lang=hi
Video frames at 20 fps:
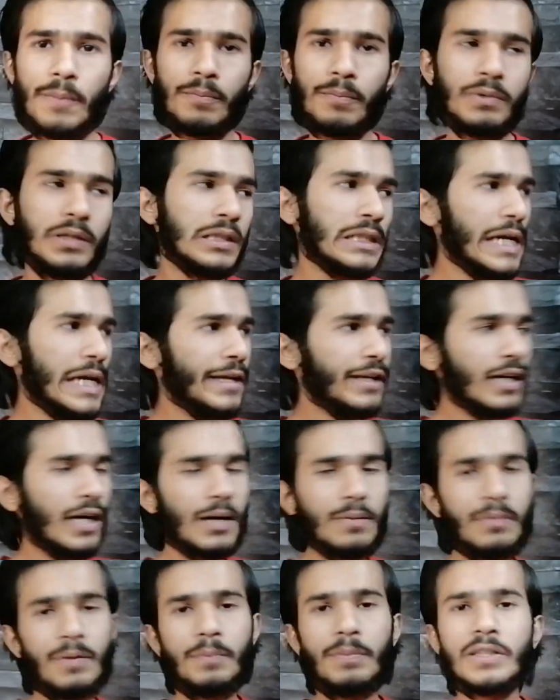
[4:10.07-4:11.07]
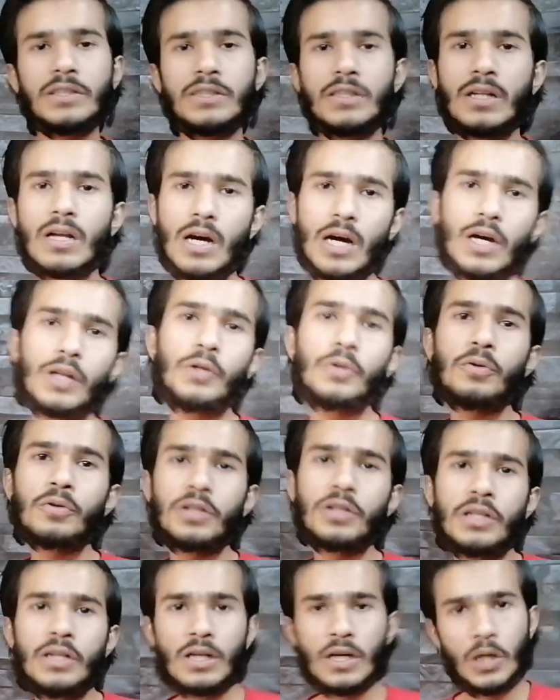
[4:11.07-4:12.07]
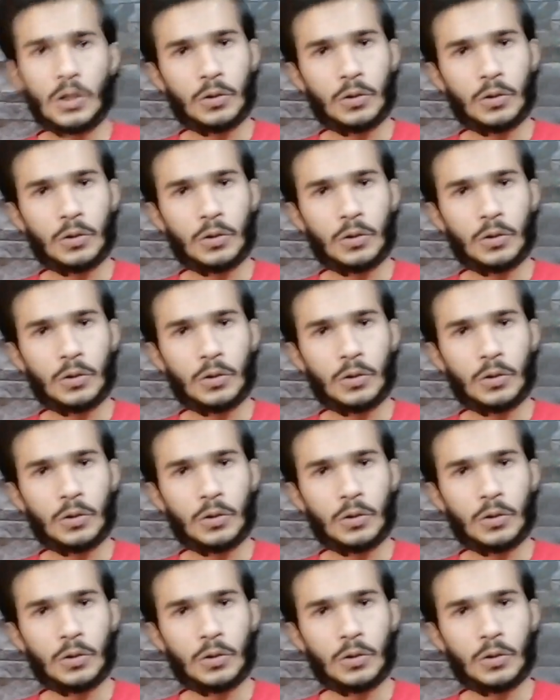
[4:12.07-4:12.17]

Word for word: कैप ठीक है यहाँ भी पिक्चर आ रही होगी